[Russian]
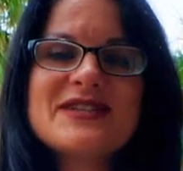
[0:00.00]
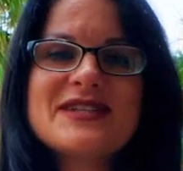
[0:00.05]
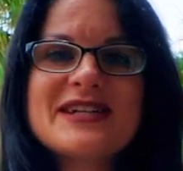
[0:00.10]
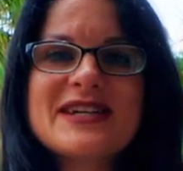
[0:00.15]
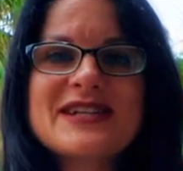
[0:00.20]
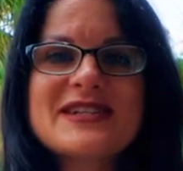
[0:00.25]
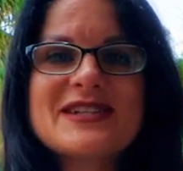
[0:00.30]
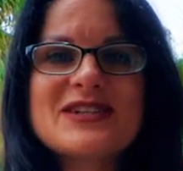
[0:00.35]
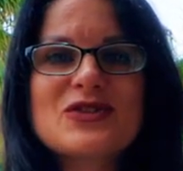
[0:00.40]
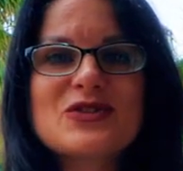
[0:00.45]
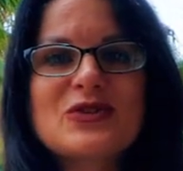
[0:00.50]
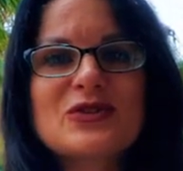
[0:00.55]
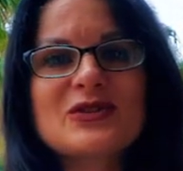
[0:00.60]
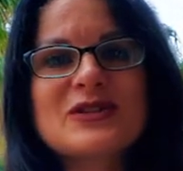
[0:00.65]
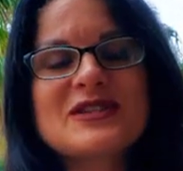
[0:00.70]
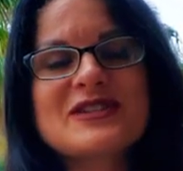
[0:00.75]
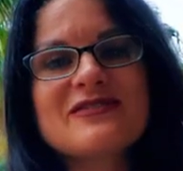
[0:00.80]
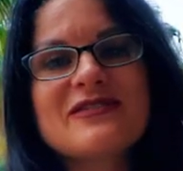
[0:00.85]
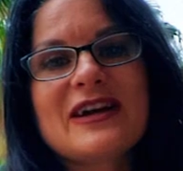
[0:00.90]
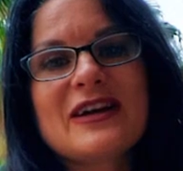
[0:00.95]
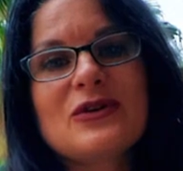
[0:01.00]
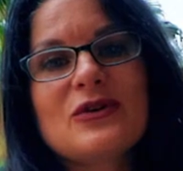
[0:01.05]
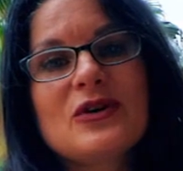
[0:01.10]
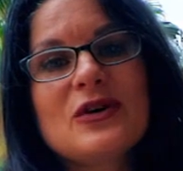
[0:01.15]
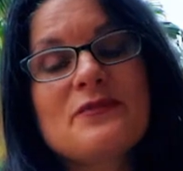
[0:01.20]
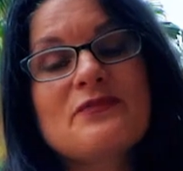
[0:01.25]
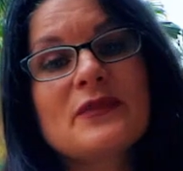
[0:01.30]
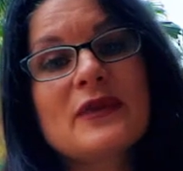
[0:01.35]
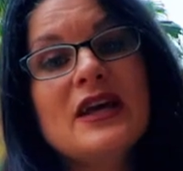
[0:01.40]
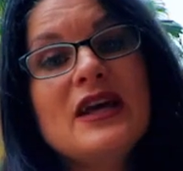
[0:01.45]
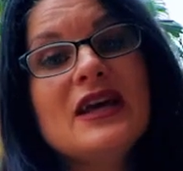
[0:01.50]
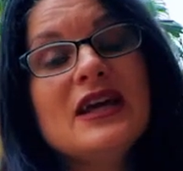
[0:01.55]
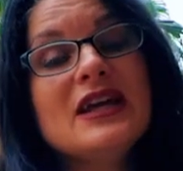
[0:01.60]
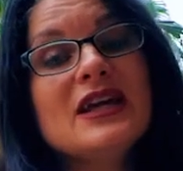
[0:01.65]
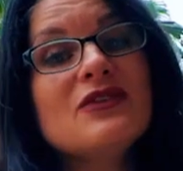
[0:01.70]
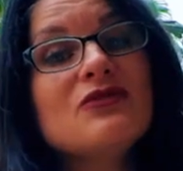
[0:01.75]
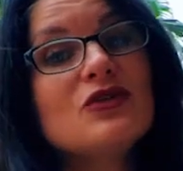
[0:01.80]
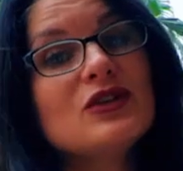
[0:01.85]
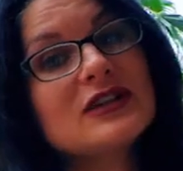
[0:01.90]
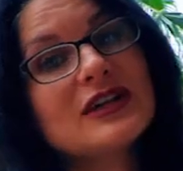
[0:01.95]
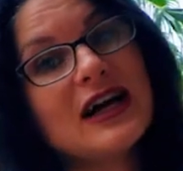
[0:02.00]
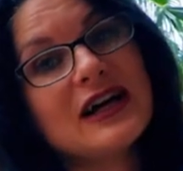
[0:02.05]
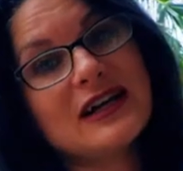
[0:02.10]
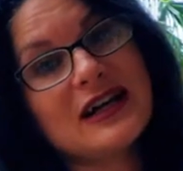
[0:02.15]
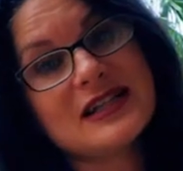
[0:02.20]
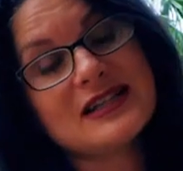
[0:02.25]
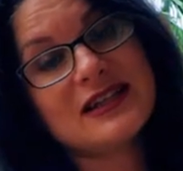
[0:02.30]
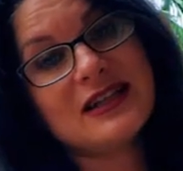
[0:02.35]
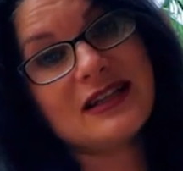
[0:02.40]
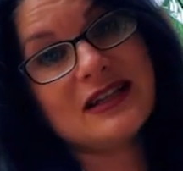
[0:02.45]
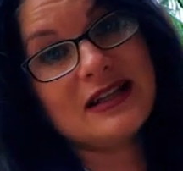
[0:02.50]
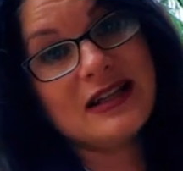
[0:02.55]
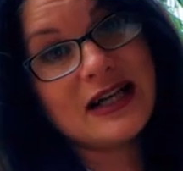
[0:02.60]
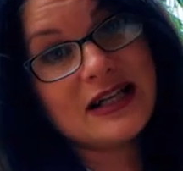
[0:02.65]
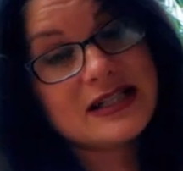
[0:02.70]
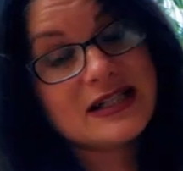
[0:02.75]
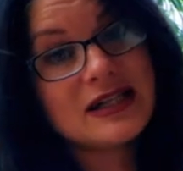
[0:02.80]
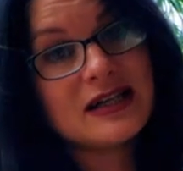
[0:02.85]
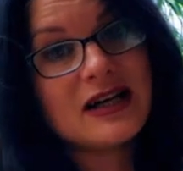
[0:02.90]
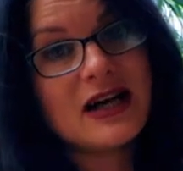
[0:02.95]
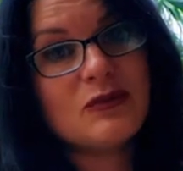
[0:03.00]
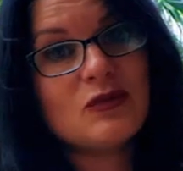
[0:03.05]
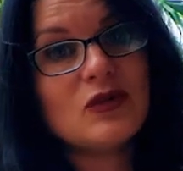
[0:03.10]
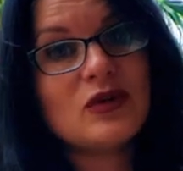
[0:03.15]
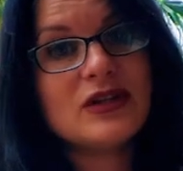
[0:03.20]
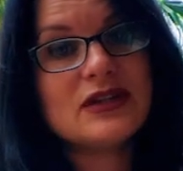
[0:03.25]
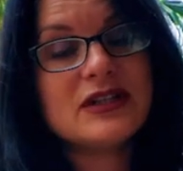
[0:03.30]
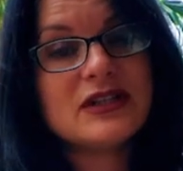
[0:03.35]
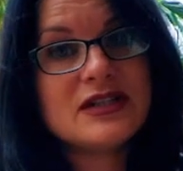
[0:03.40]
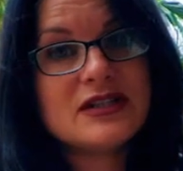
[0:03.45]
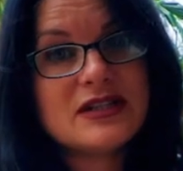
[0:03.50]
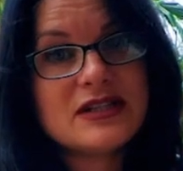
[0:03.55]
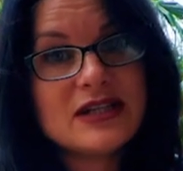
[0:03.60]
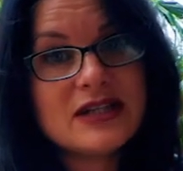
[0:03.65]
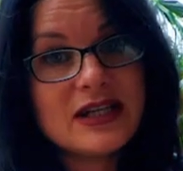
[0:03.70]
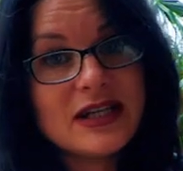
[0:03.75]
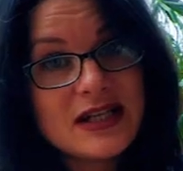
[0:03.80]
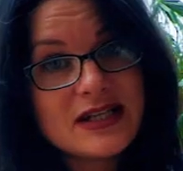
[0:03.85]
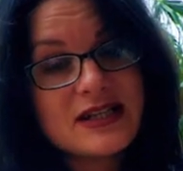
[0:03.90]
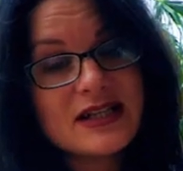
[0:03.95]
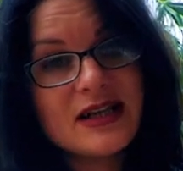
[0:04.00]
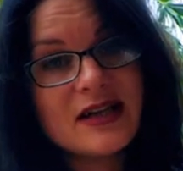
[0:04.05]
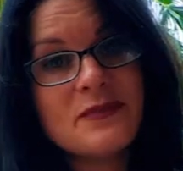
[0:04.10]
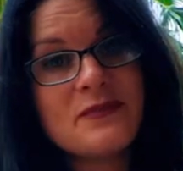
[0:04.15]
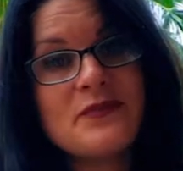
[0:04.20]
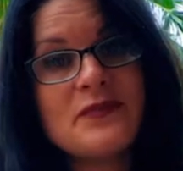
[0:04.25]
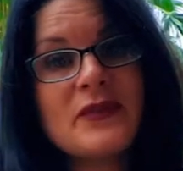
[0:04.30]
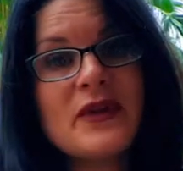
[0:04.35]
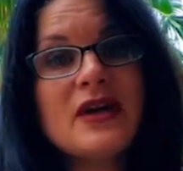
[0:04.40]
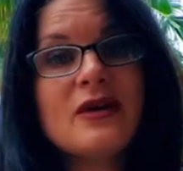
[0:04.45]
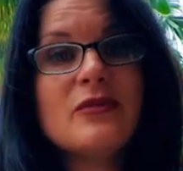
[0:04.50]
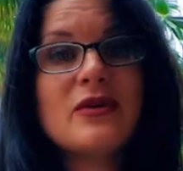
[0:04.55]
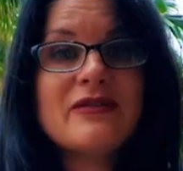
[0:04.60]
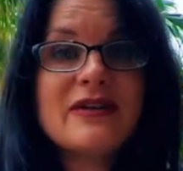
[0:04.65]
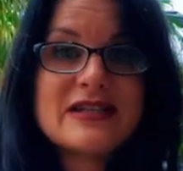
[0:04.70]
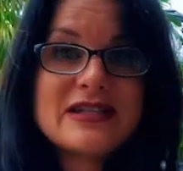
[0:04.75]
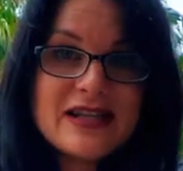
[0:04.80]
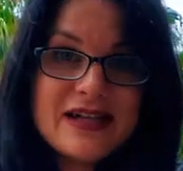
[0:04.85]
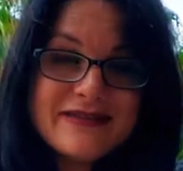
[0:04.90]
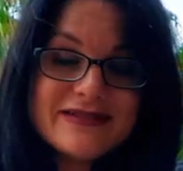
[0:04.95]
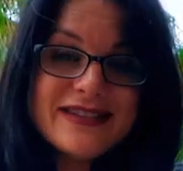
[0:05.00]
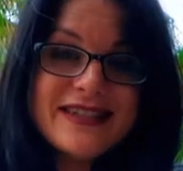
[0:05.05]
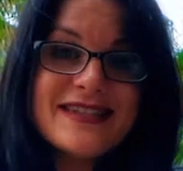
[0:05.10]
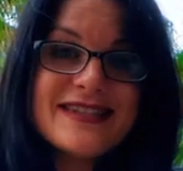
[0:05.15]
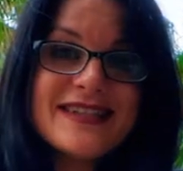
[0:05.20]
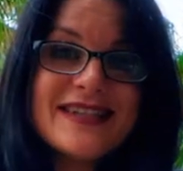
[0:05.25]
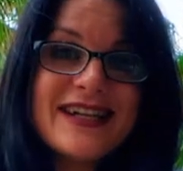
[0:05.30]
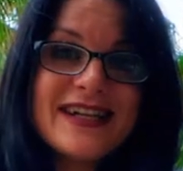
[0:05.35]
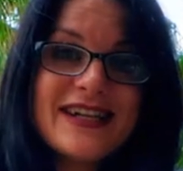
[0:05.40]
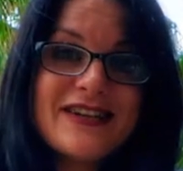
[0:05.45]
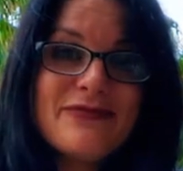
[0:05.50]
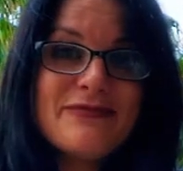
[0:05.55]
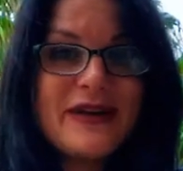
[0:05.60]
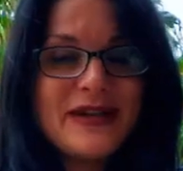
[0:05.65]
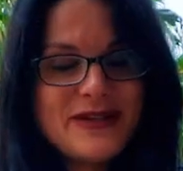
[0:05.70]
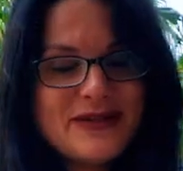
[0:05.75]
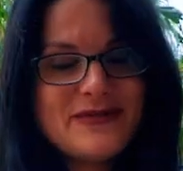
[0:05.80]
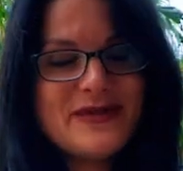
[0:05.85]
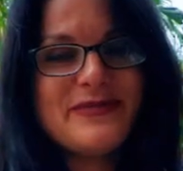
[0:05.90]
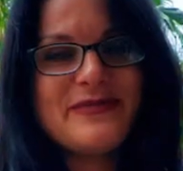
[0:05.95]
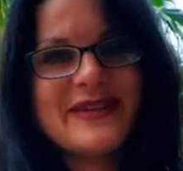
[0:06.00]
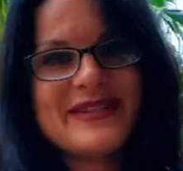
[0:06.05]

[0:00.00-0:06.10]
в сердце что-то свое. И вот как раз-таки для тех, кому это интересно, православная церковь, пойдемте